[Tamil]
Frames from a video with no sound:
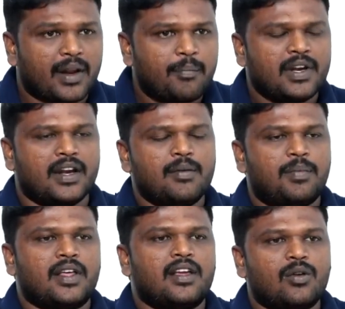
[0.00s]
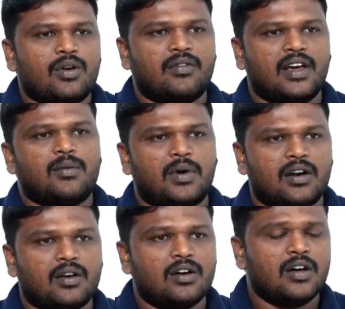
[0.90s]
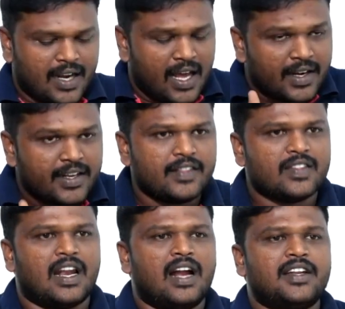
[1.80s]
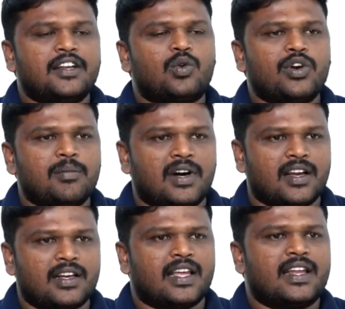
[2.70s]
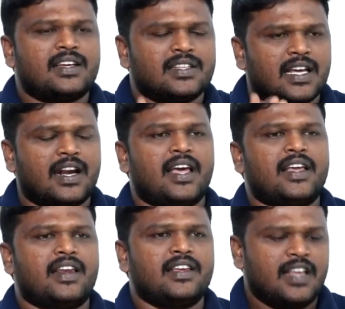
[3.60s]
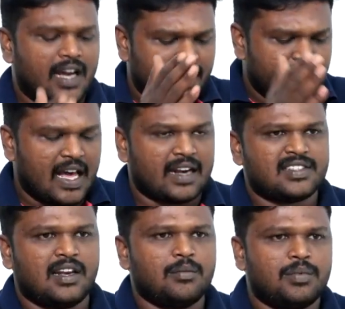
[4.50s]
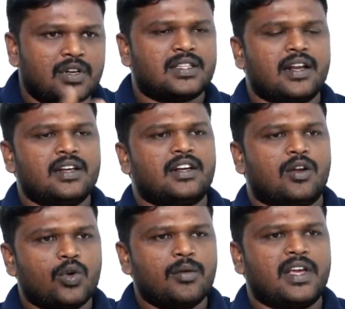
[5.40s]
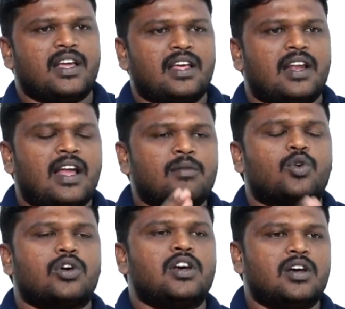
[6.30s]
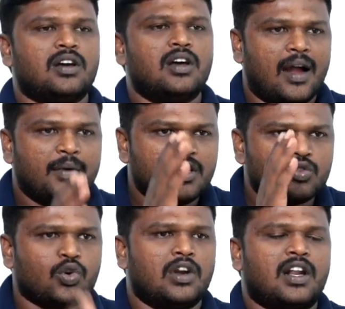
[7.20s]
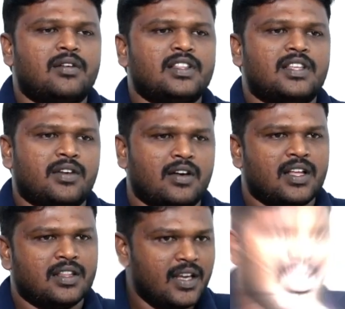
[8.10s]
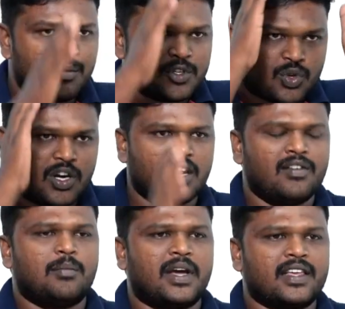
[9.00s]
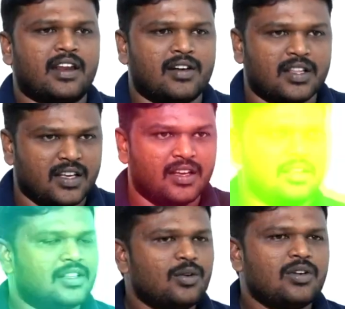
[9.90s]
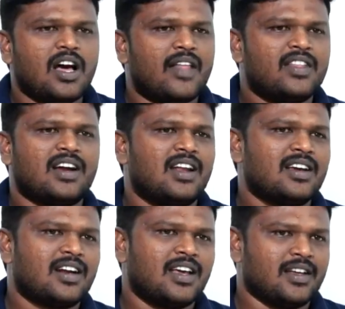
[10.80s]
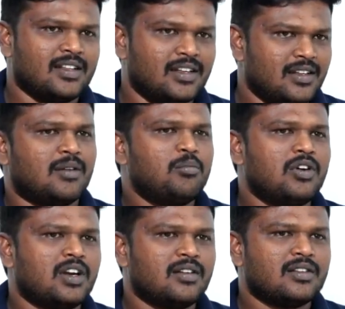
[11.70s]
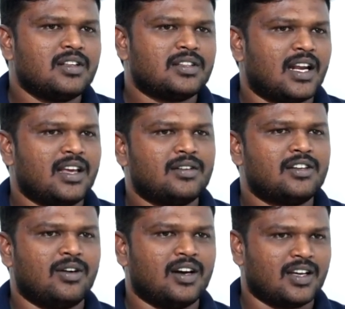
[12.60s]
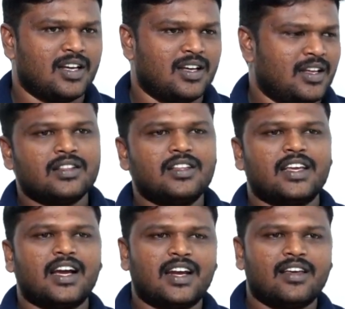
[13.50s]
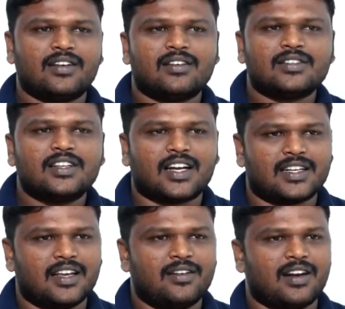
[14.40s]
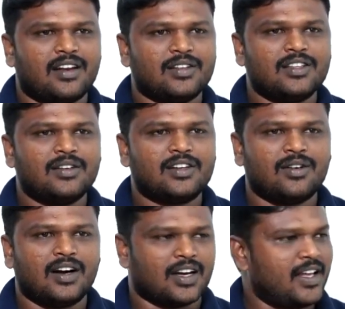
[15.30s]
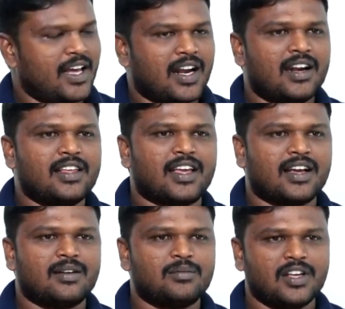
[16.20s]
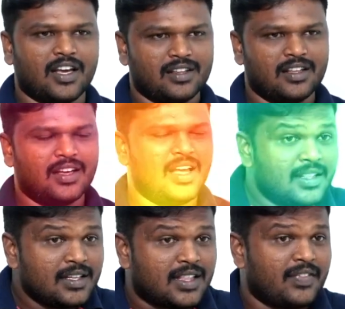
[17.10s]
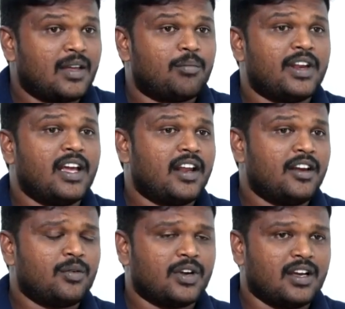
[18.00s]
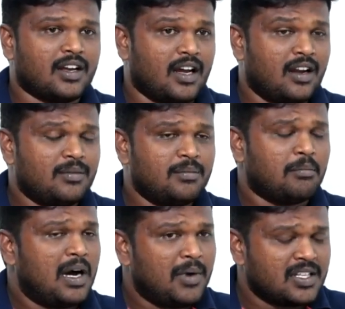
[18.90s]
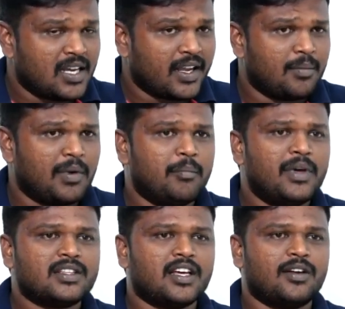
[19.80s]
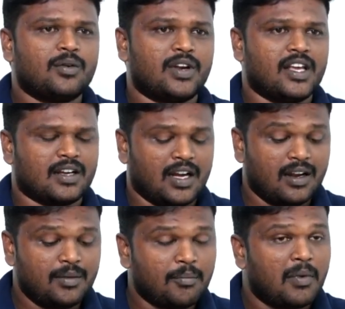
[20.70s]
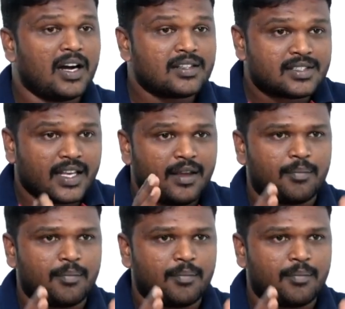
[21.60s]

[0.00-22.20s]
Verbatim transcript: பிறப்பின் அடிப்படையில் ஒரு வேறுபாடோ நான் இந்த நாட்டின் குடிமகன் எனக்கு ஜனநாயக ரீதியாக இந்த அரசியலமைப்பு தருகின்ற உரிமைகள் எல்லாம் கொடு அப்படின்னு சொல்றவன் தீவிரவாதி அப்படி சொல்றவன் பயங்கரவாதி இது ஒண்ணும் அந்த காலம் கிடையாது சம்பவனை வந்து தலையை வெட்டுவாங்க வந்து ஏகலைவனை வந்து கட்டாய விரலை வந்து வெட்டுவாங்க யாராலையும் கேட்க முடியாது இது தந்தை பெரியாரினுடைய காலம் பாபா சாஹேப் அம்பேத்கரனுடைய காலம் மார்க்ஸை